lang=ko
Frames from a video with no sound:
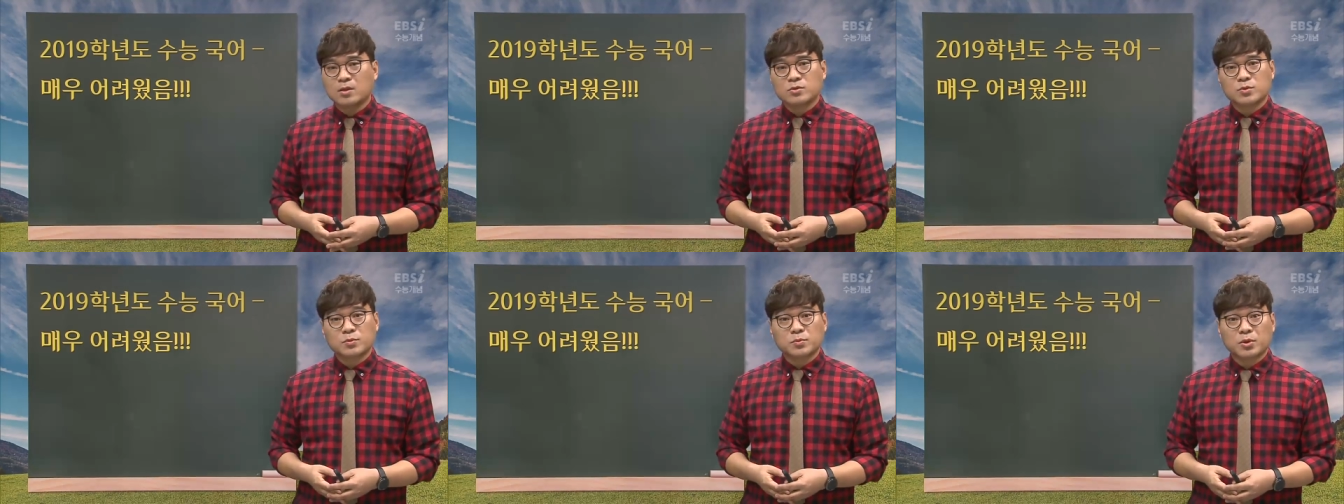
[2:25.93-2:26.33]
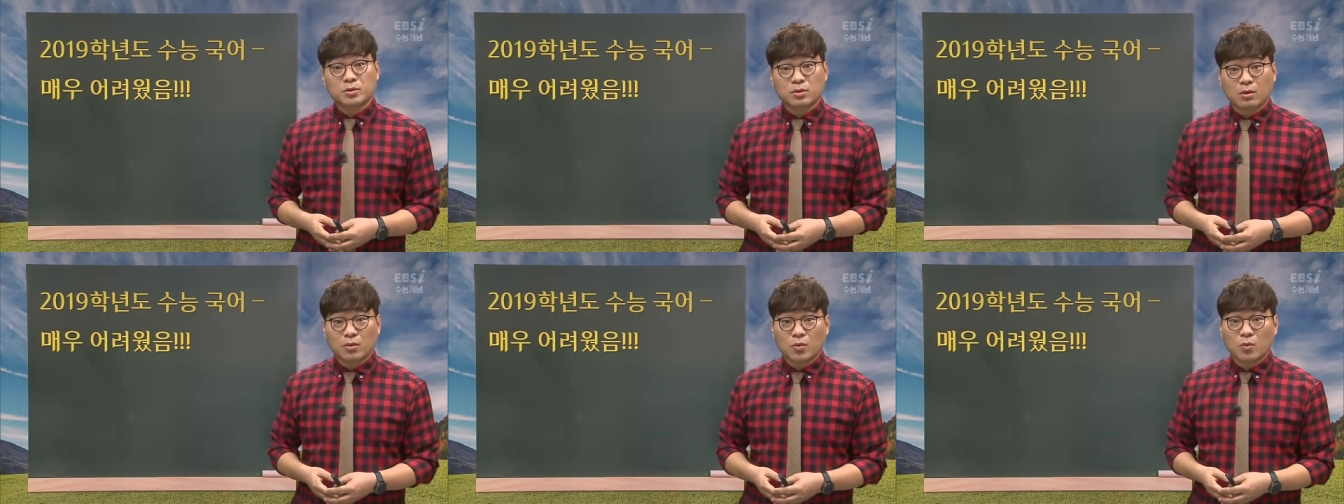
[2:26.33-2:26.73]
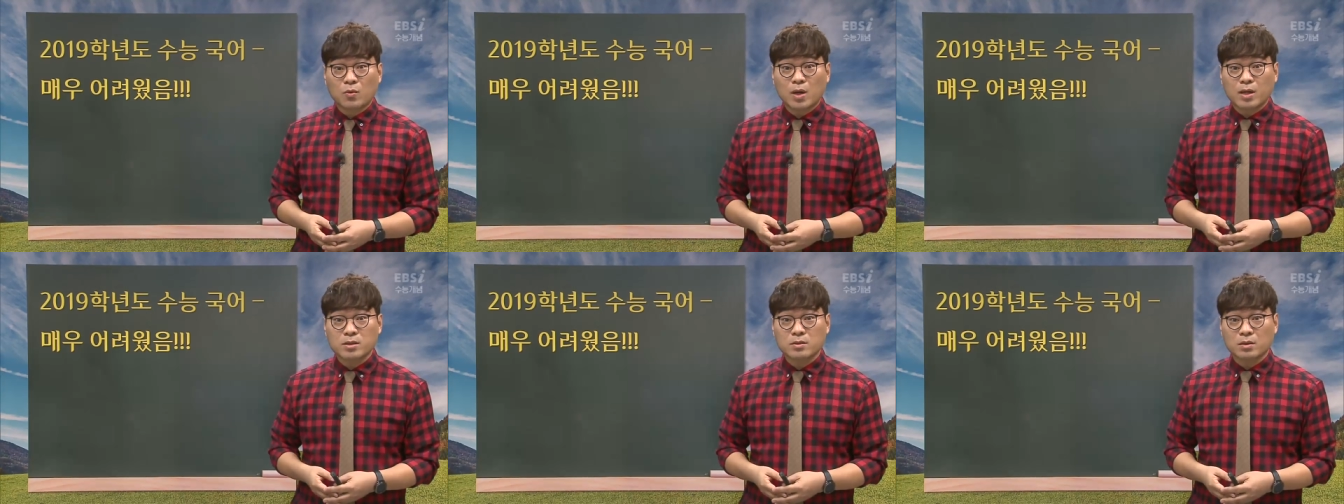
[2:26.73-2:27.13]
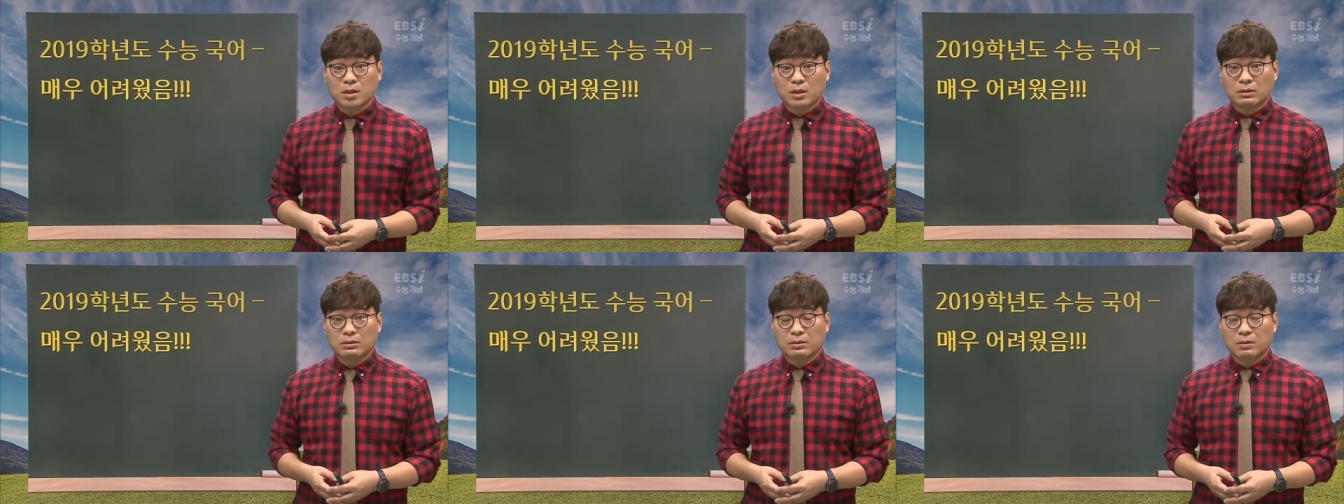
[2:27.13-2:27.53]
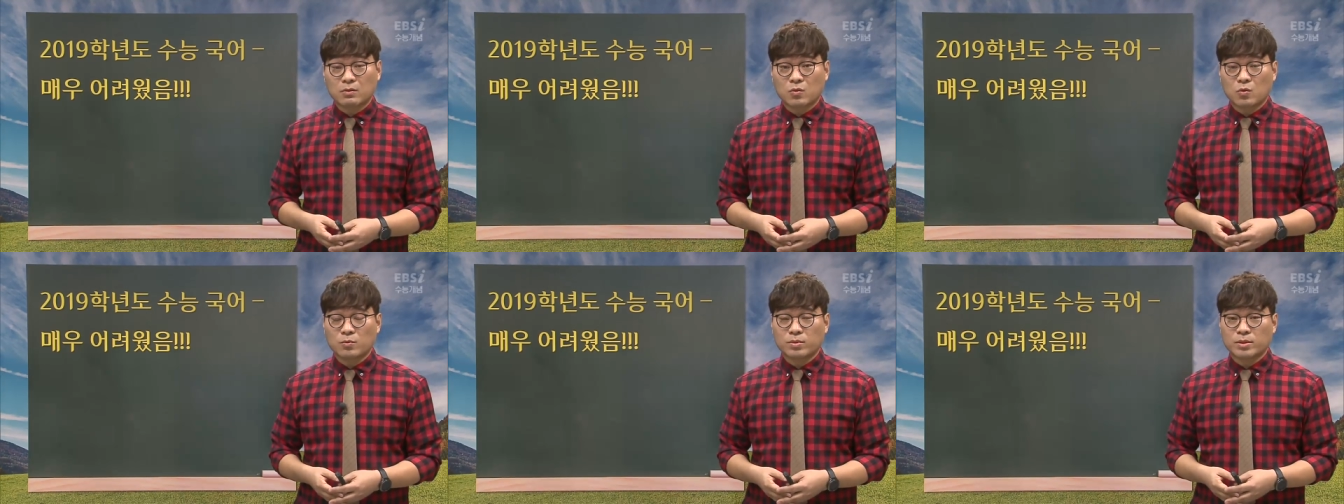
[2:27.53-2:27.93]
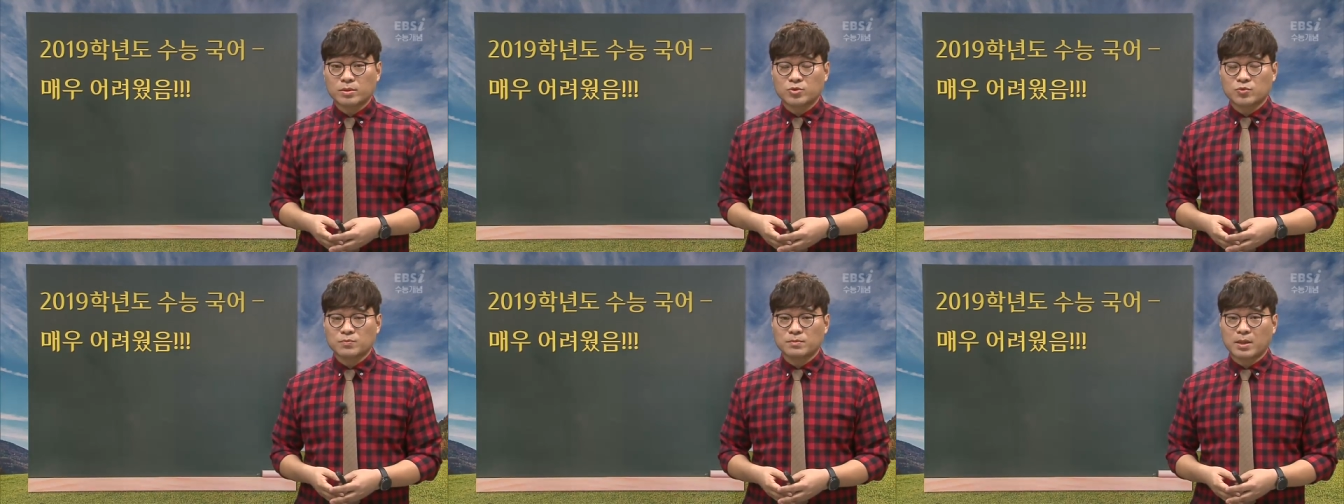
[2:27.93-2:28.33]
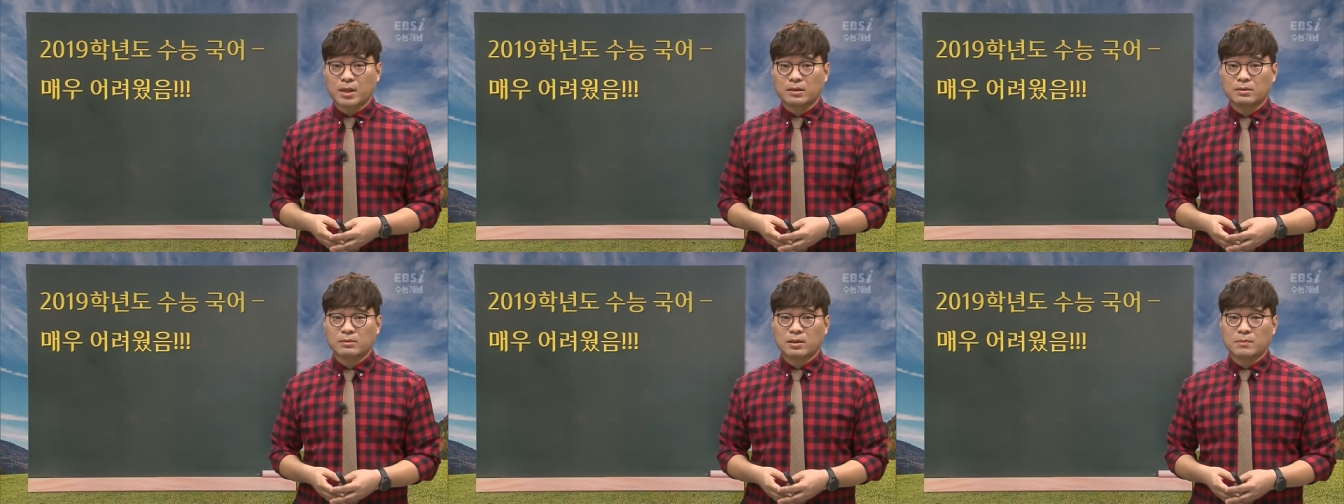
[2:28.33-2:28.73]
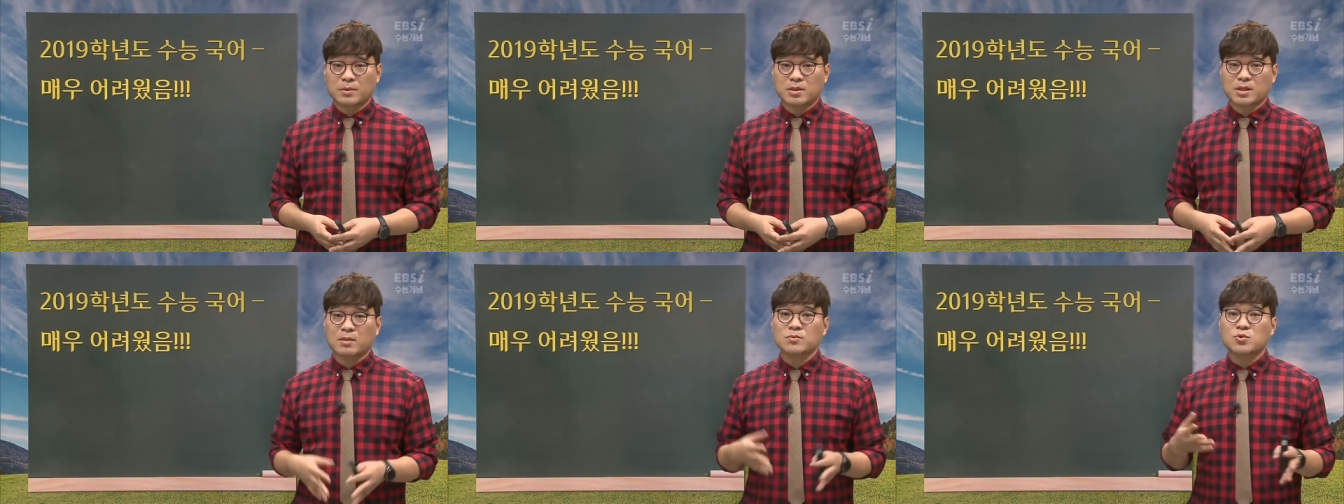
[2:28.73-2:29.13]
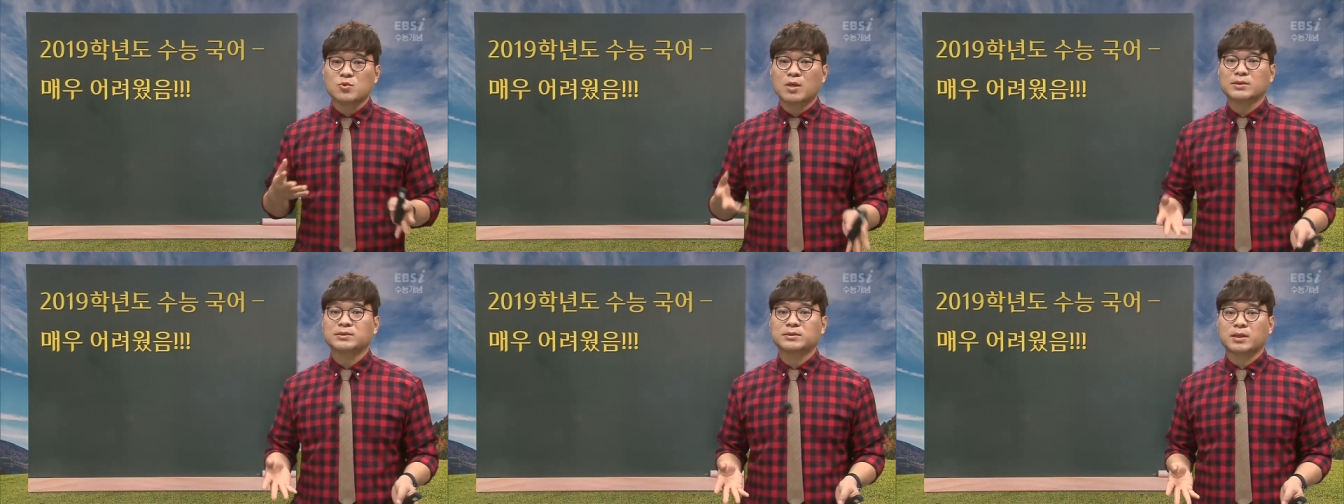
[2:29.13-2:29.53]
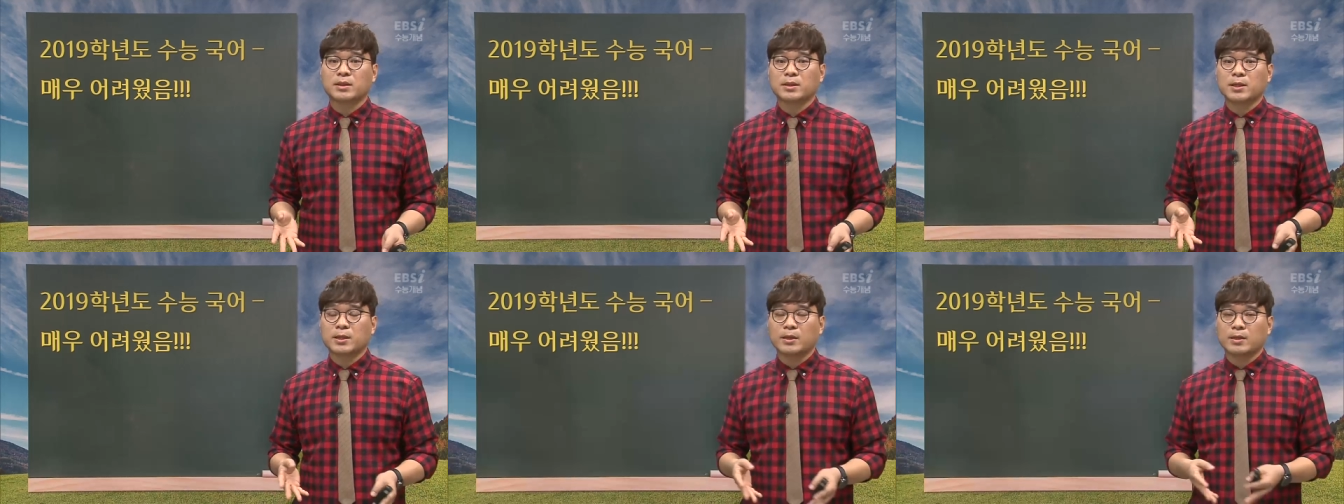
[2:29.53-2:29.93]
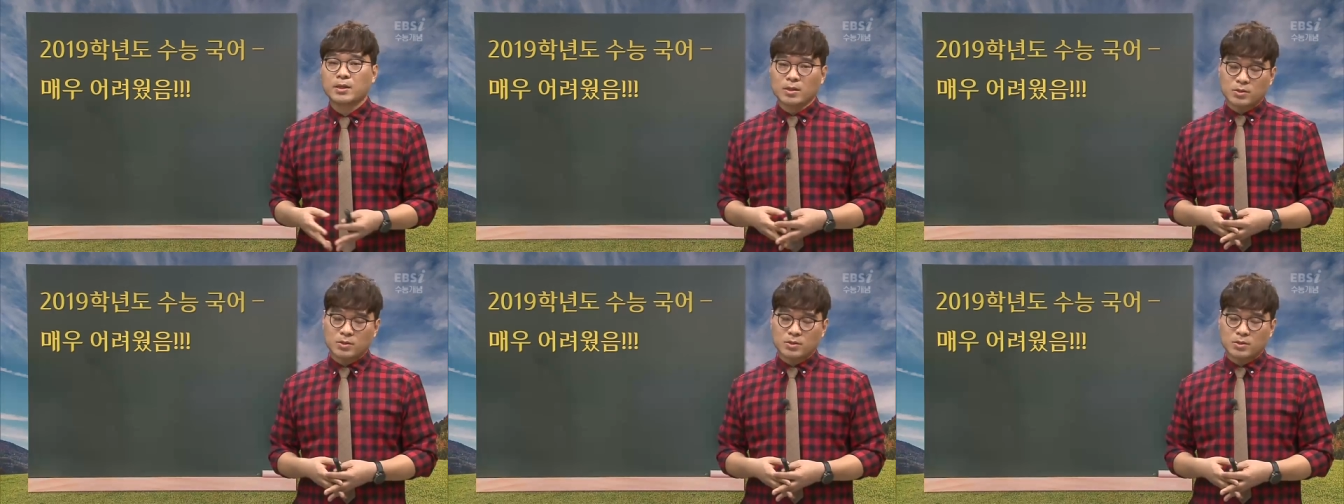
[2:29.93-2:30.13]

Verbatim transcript: 좀 더 더 효과적인 그런 공부를 준비했더라면 참 좋았을 텐데,